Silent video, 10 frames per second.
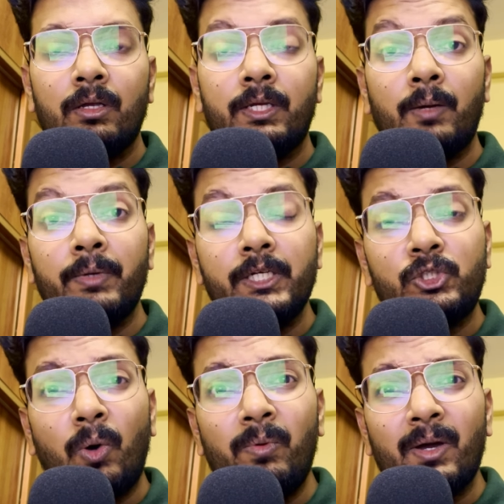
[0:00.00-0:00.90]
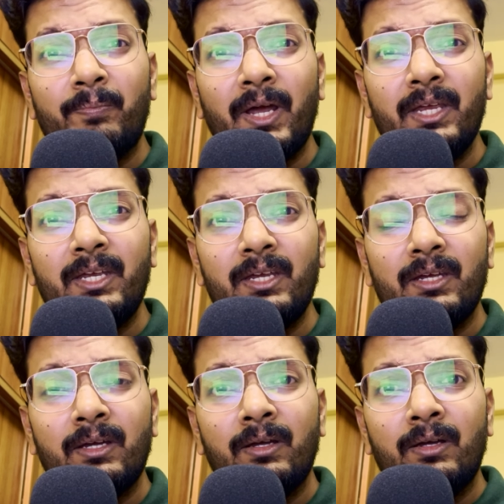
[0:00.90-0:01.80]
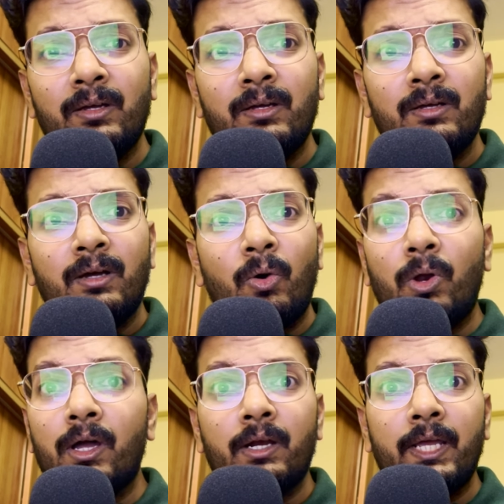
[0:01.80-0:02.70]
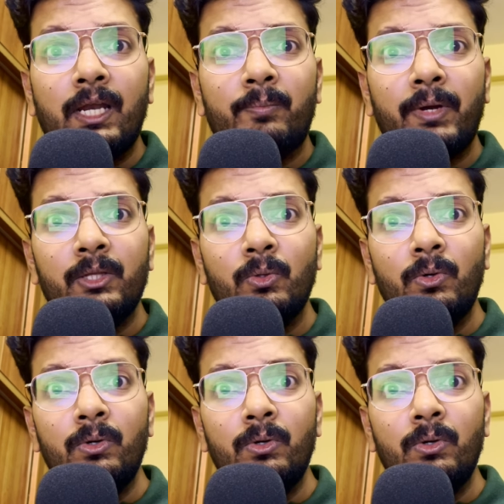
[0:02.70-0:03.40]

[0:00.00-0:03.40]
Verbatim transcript: क्या मेरी जॉब लग पाएगी और अगर नहीं लग पाई तो